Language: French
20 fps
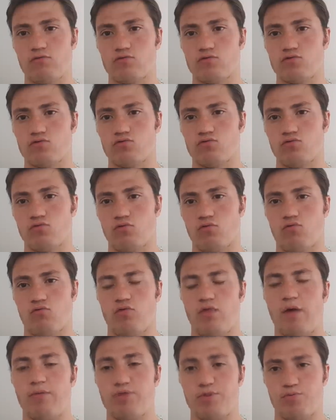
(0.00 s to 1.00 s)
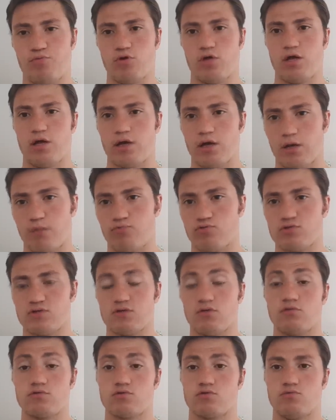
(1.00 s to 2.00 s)
On, on, a un petit peu galéré pour
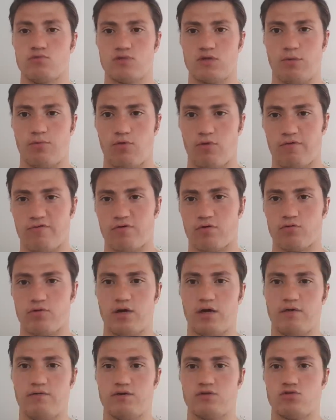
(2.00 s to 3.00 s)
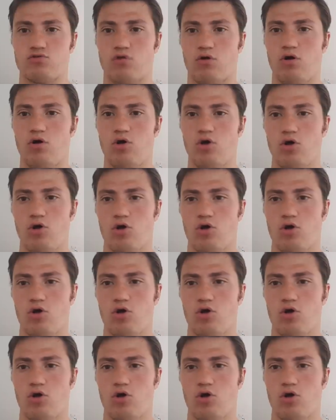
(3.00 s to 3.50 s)
s'y rendre parce que bon, c'est la première fois qu'on arrivait sur